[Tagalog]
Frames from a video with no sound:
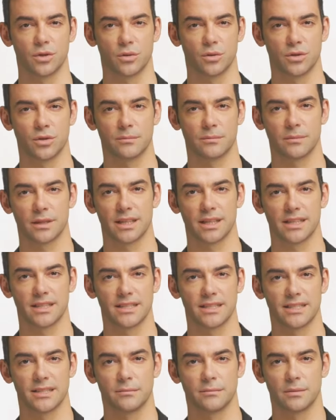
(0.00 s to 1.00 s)
o
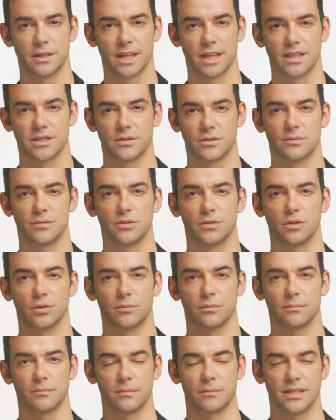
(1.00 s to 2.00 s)
imahe ni Bea
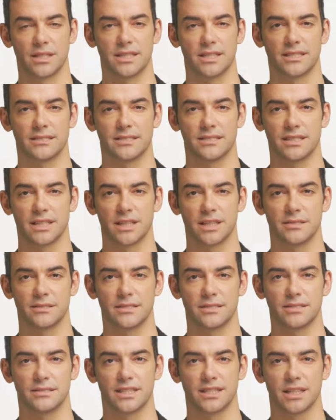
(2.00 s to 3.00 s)
Alonzo bilang isang
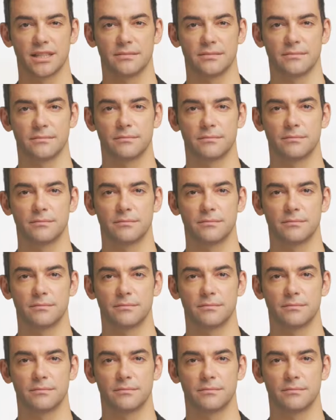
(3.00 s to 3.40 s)
artista.